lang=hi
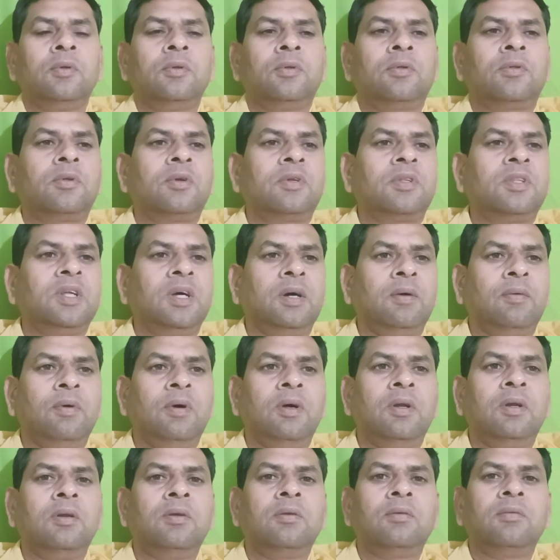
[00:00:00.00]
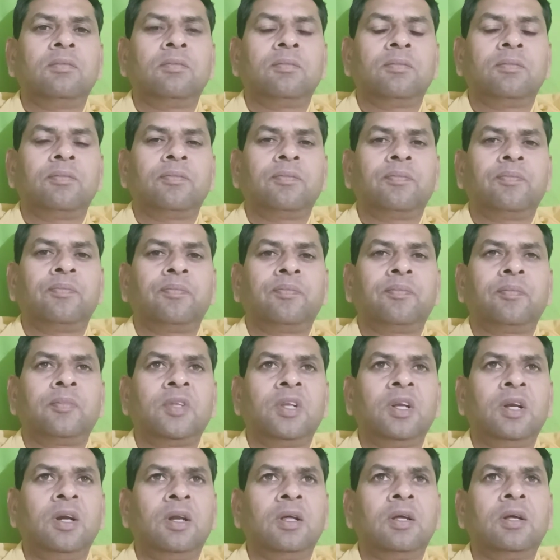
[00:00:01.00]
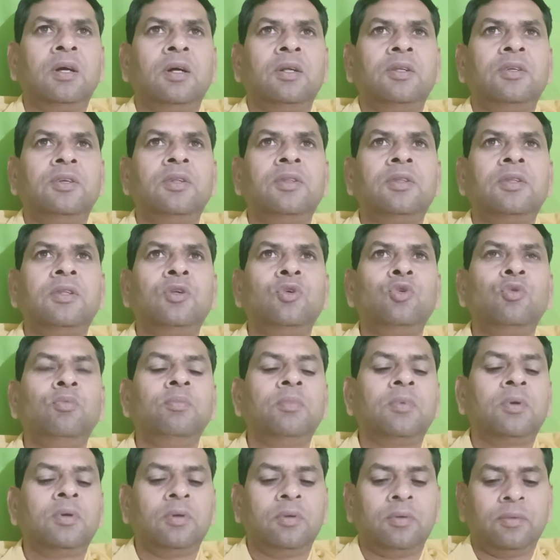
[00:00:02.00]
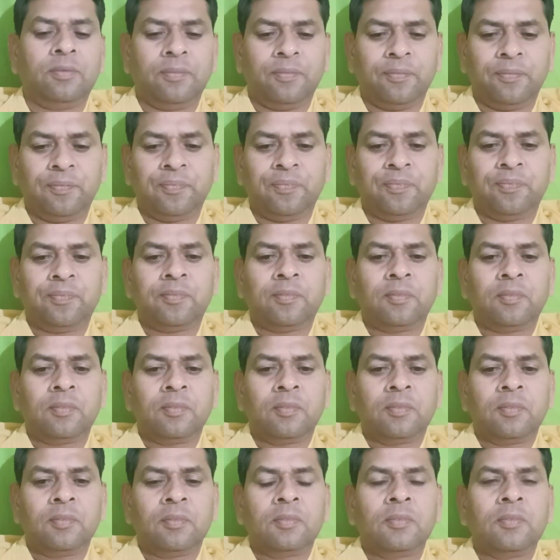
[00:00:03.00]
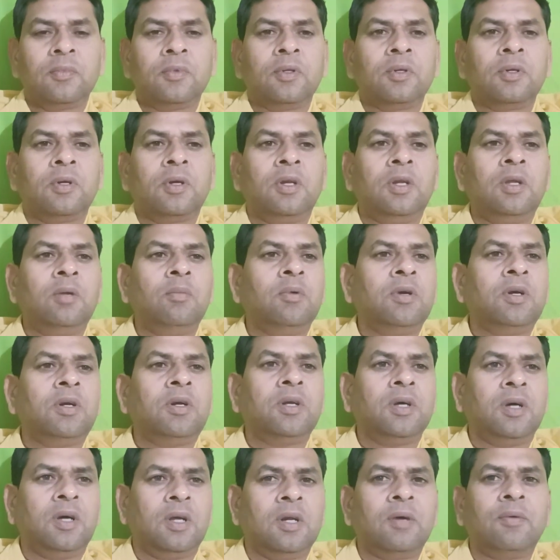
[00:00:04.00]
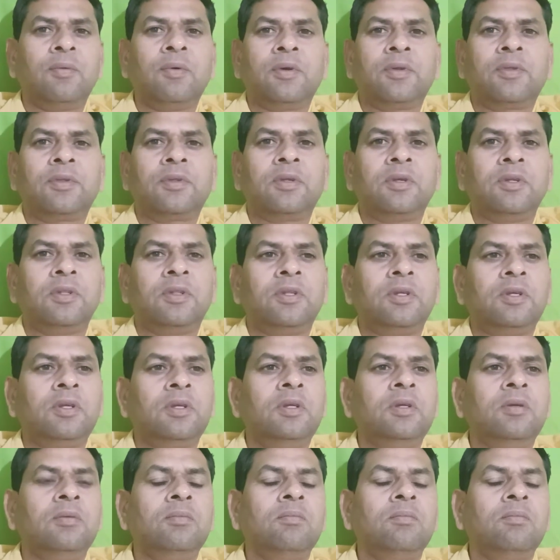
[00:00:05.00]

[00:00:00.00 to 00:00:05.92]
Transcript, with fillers: श्रद्धावान लड़का जिसकी उम्र करीब 18 वर्ष की थी